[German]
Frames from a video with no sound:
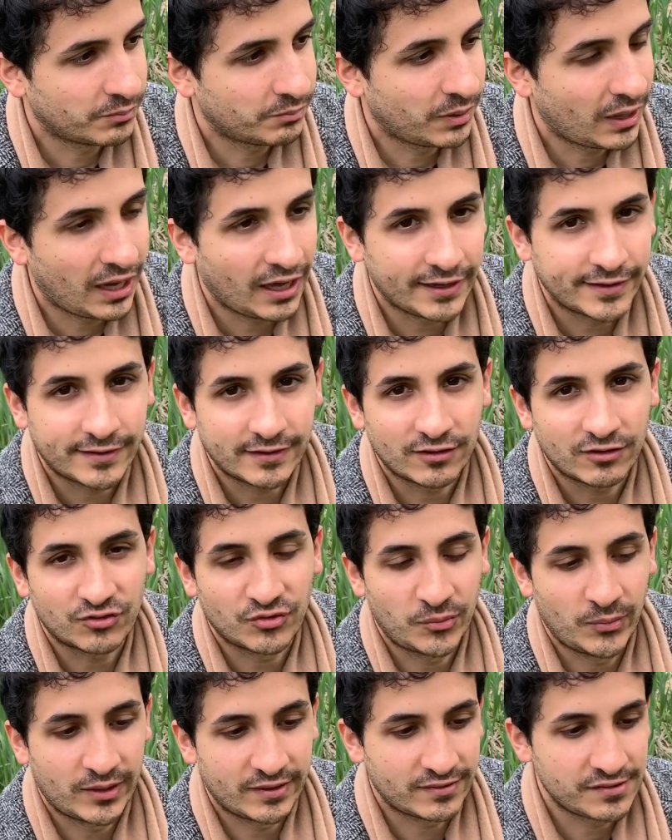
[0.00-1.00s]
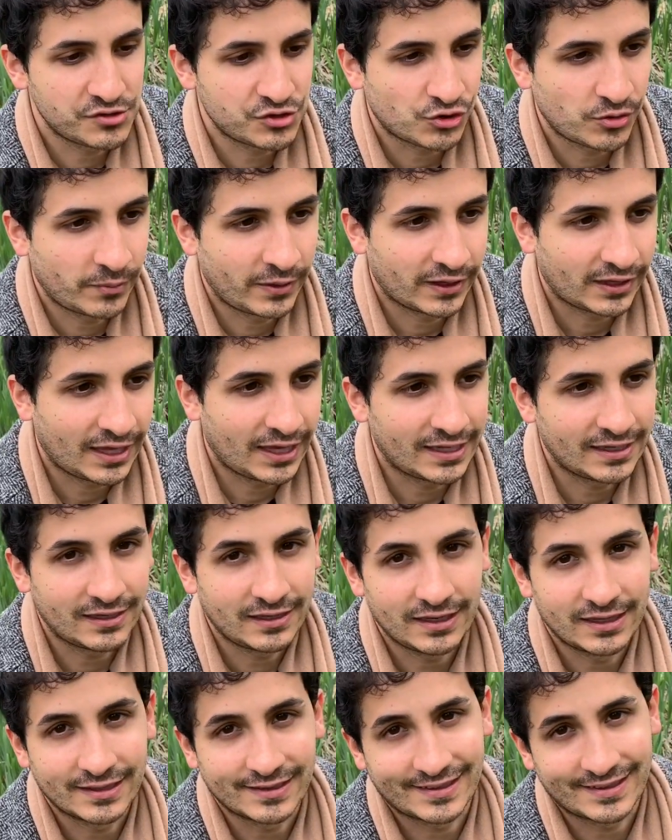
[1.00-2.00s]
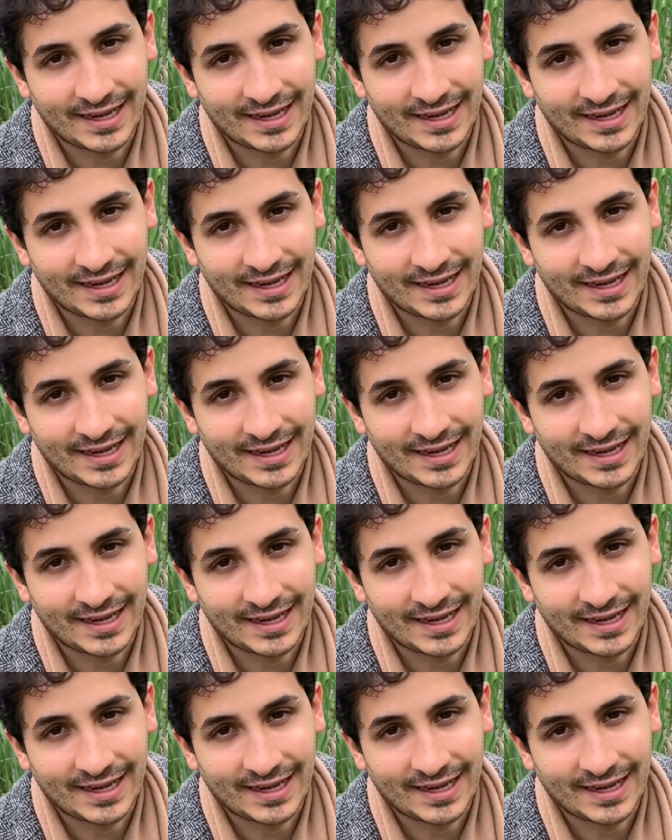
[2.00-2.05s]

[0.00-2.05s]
mit Partys, wo man sich schon mal kennenlernt.